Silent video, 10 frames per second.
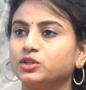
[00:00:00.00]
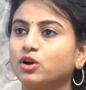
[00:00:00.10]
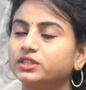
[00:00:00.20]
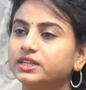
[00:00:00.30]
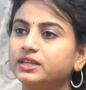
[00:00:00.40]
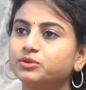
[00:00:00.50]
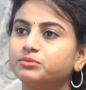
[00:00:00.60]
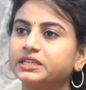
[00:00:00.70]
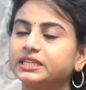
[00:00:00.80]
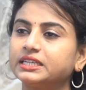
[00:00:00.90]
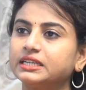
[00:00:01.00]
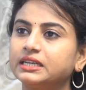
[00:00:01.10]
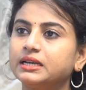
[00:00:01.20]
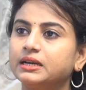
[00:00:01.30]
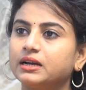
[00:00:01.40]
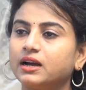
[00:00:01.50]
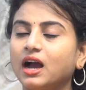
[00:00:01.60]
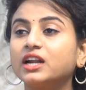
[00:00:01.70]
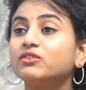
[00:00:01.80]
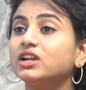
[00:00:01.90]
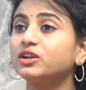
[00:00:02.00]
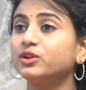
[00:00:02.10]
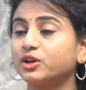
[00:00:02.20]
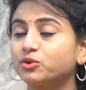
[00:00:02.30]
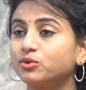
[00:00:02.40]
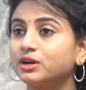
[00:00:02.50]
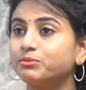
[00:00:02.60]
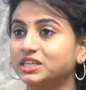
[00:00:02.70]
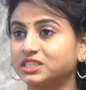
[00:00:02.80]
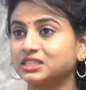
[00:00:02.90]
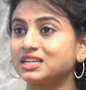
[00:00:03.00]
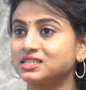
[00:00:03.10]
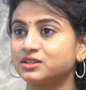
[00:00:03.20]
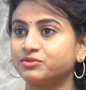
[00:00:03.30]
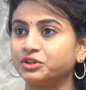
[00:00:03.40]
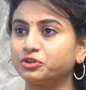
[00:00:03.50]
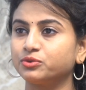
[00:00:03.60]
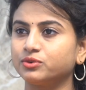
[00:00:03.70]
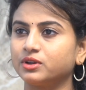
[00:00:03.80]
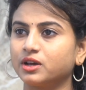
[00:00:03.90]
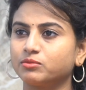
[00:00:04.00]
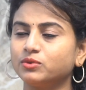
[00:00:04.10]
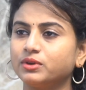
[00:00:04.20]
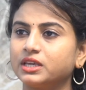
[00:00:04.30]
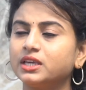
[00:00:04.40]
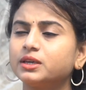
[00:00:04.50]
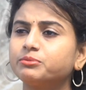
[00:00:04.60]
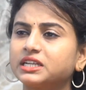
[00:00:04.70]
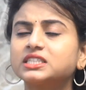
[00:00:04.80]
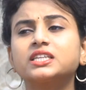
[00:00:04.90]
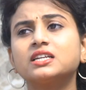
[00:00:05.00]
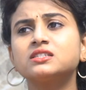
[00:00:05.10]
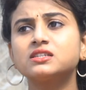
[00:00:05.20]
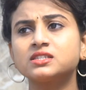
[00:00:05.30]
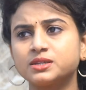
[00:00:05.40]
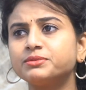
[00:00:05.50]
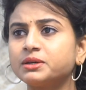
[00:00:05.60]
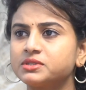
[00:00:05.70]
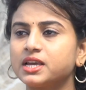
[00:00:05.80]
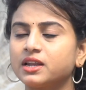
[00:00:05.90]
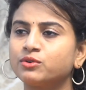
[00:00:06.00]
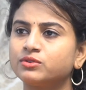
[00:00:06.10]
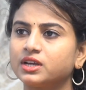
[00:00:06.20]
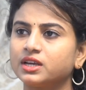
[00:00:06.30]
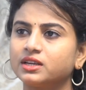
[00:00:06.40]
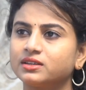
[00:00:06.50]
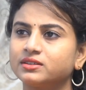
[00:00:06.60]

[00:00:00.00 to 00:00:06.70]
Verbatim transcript: డాక్టర్ గారు మరి ఆడవాళ్ళలో ఎక్కువగా బ్రెస్ట్ క్యాన్సర్ వింటూ ఉన్నాము ఈ బ్రెస్ట్ క్యాన్సర్ సిమ్టమ్స్ ఎలా ఉంటాయి